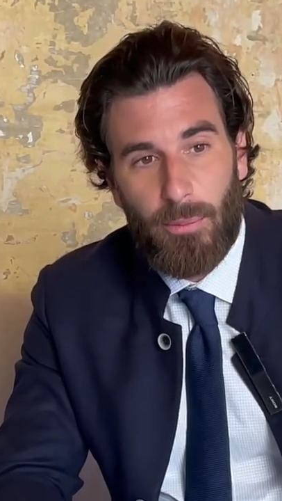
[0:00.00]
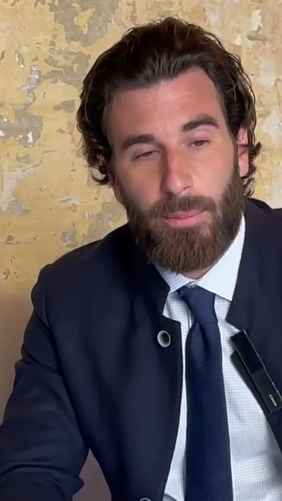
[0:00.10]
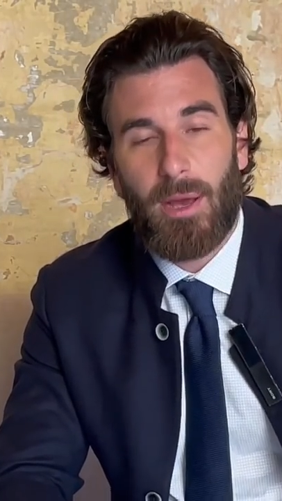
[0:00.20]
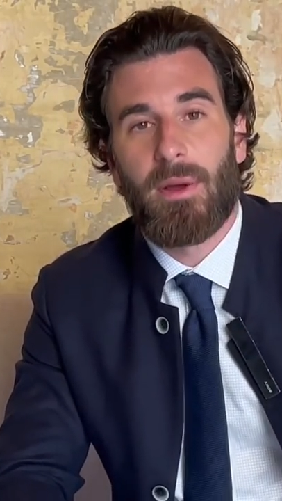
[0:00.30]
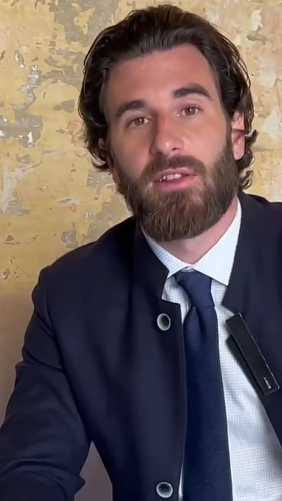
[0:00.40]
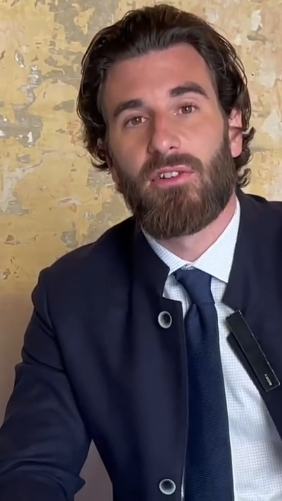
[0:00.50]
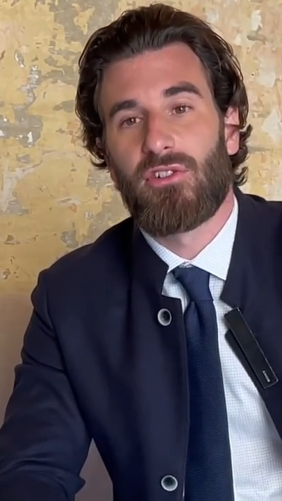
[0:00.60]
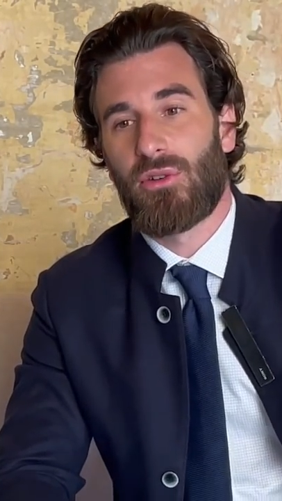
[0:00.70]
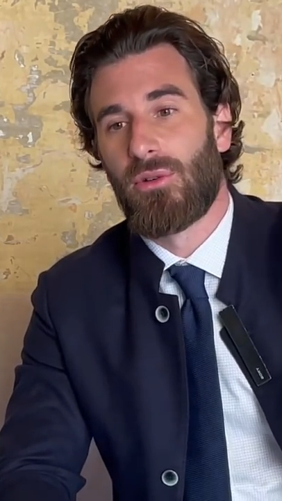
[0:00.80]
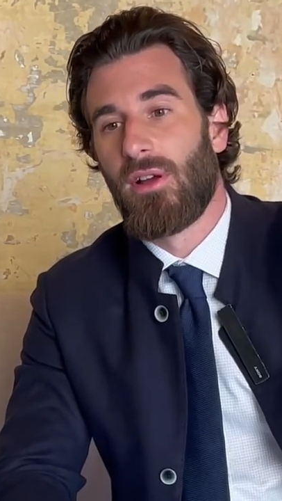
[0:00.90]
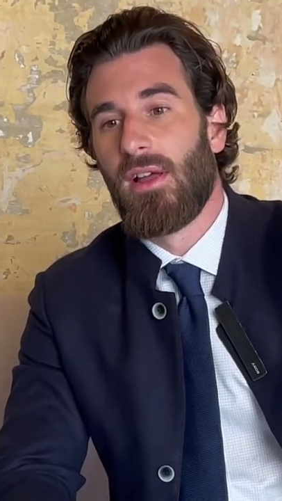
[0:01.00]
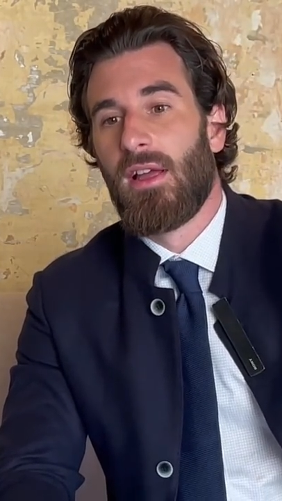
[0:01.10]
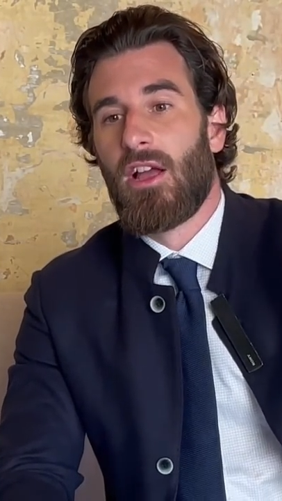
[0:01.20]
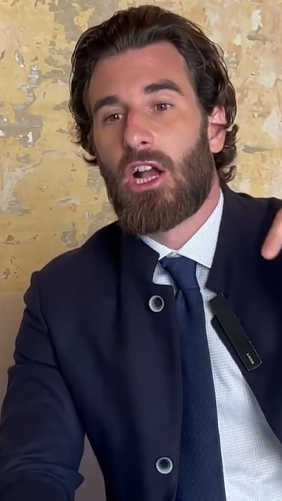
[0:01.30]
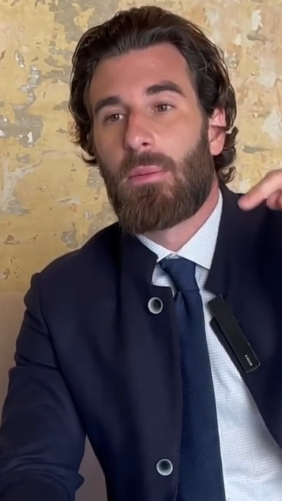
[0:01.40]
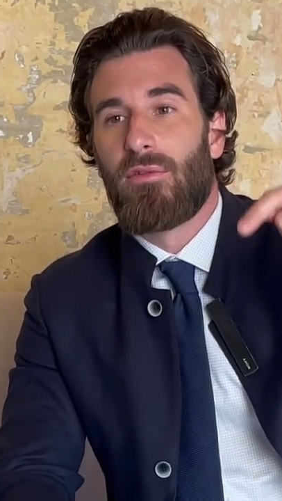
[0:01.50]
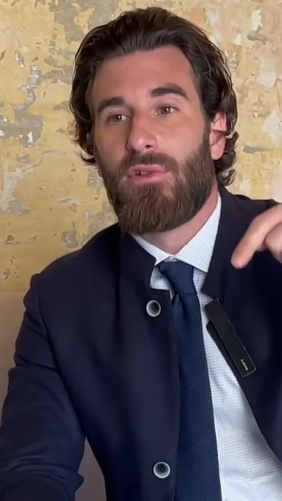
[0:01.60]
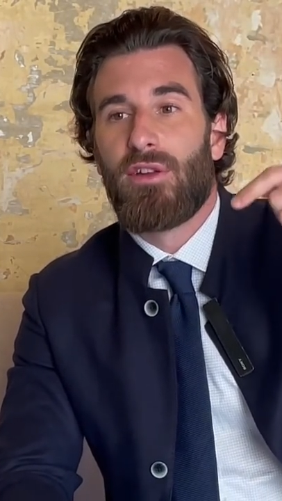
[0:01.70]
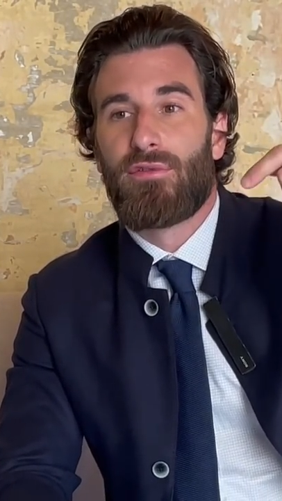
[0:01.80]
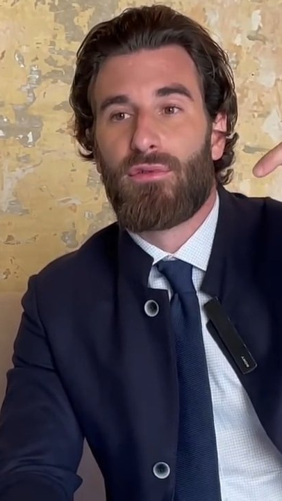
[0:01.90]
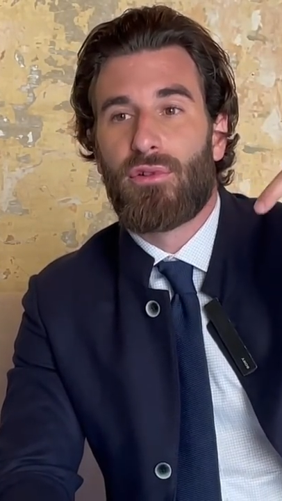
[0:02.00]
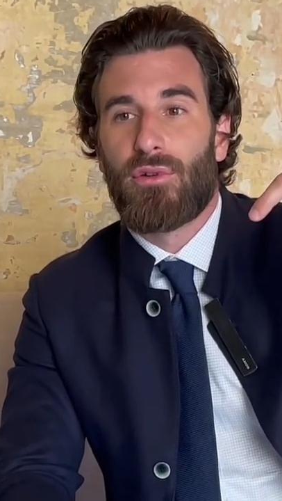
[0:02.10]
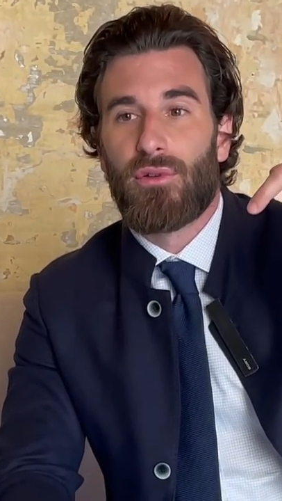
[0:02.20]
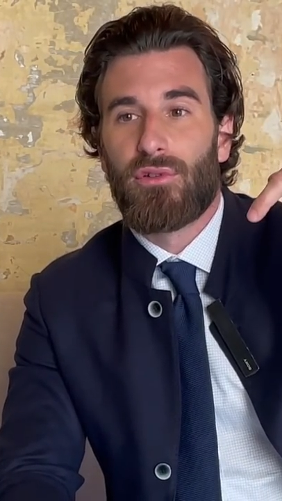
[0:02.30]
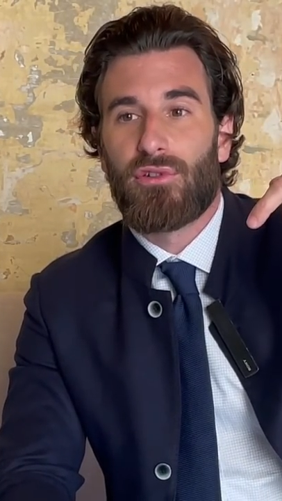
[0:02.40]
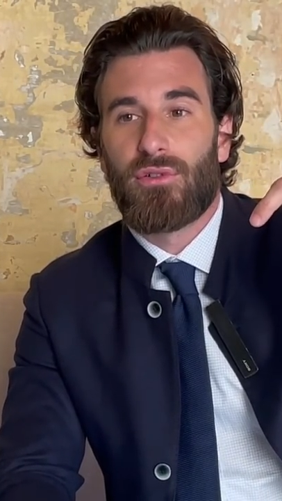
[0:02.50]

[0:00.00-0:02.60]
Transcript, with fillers: permanence que Comment voulez-vous que,